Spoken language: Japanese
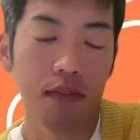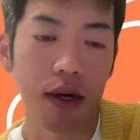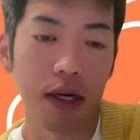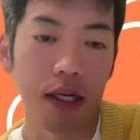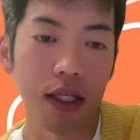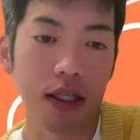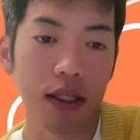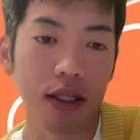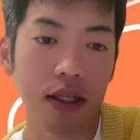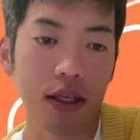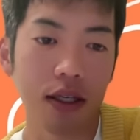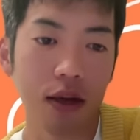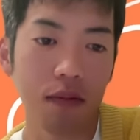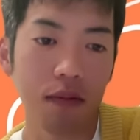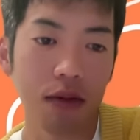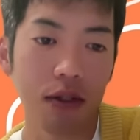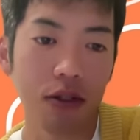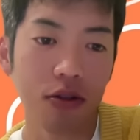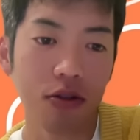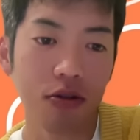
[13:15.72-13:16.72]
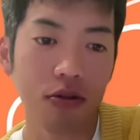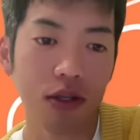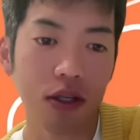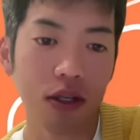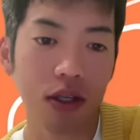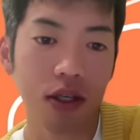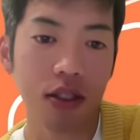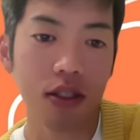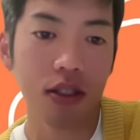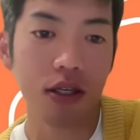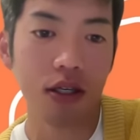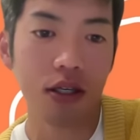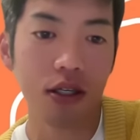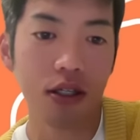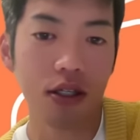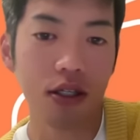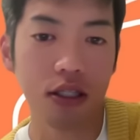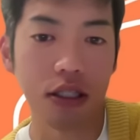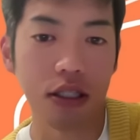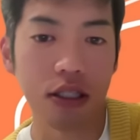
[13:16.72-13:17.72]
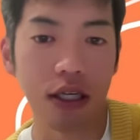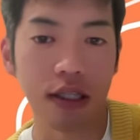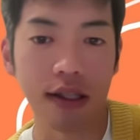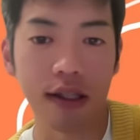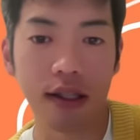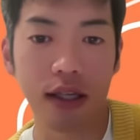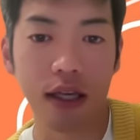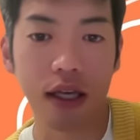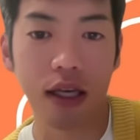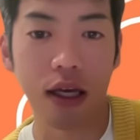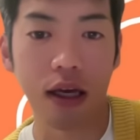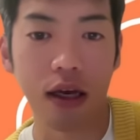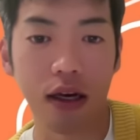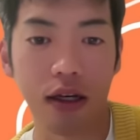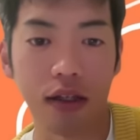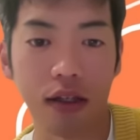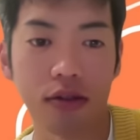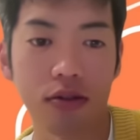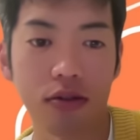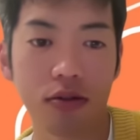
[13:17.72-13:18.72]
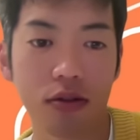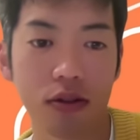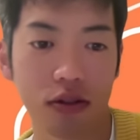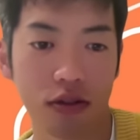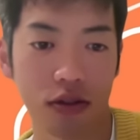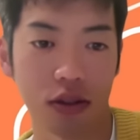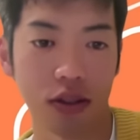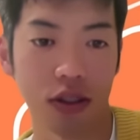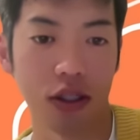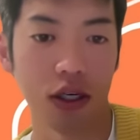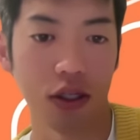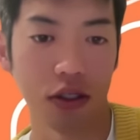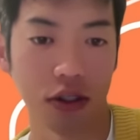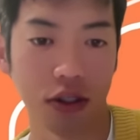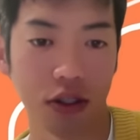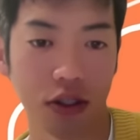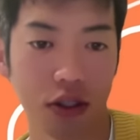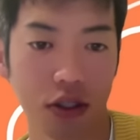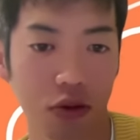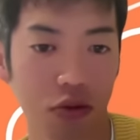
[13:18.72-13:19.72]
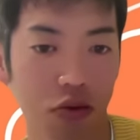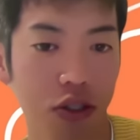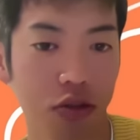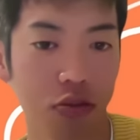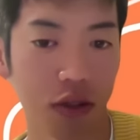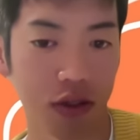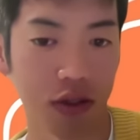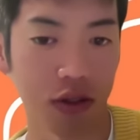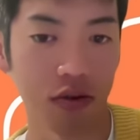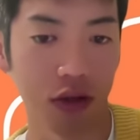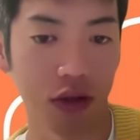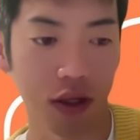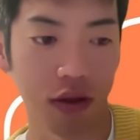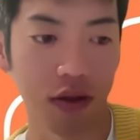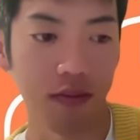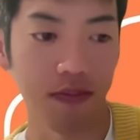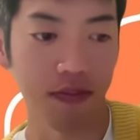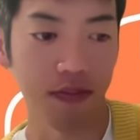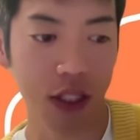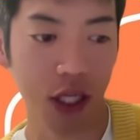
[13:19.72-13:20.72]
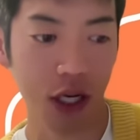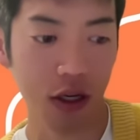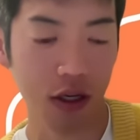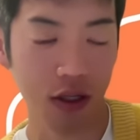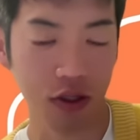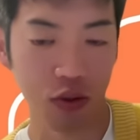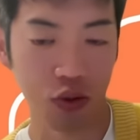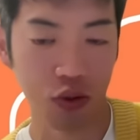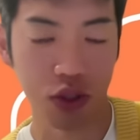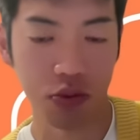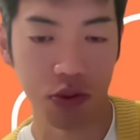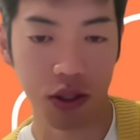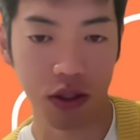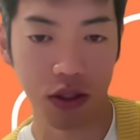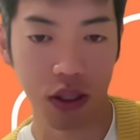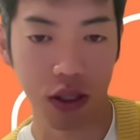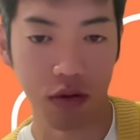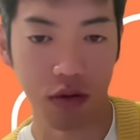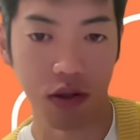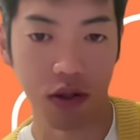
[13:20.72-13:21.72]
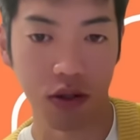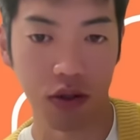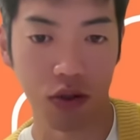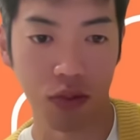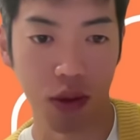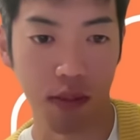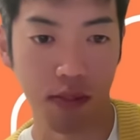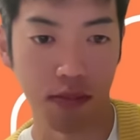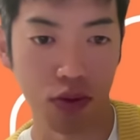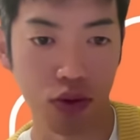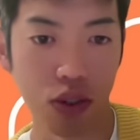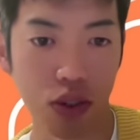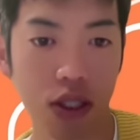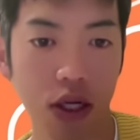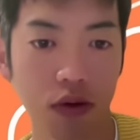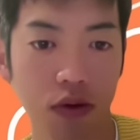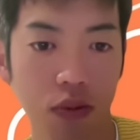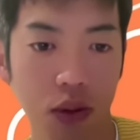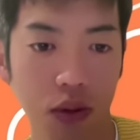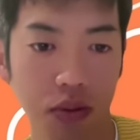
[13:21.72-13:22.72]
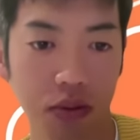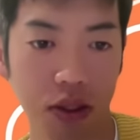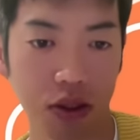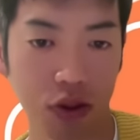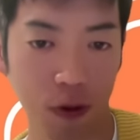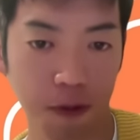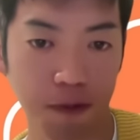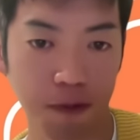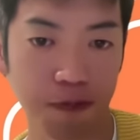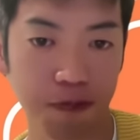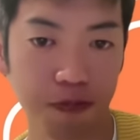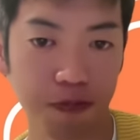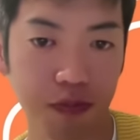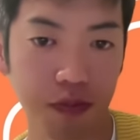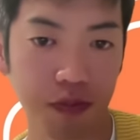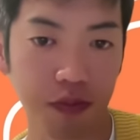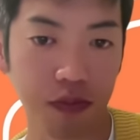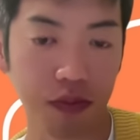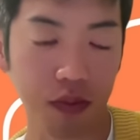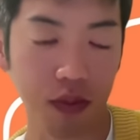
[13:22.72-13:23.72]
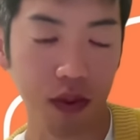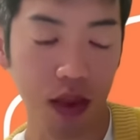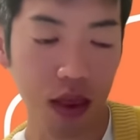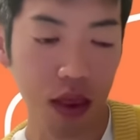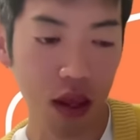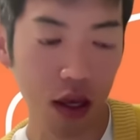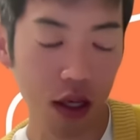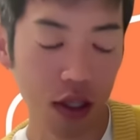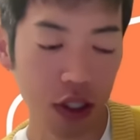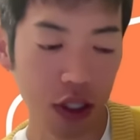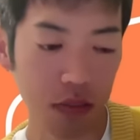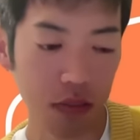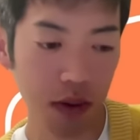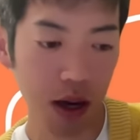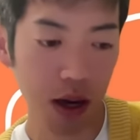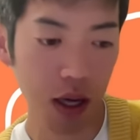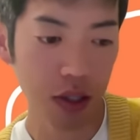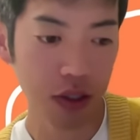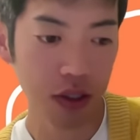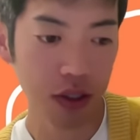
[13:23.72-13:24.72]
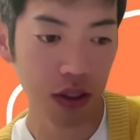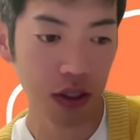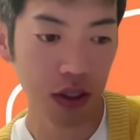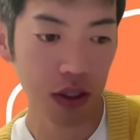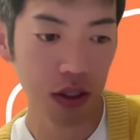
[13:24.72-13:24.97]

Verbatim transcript: 立憲民主党がね、政倫審やって、ああ、そうですか、じゃあ審議に応じますとか、採決に応じますってなるかっていうのは、まあ無理だと思いますよ。しかもまあ明日、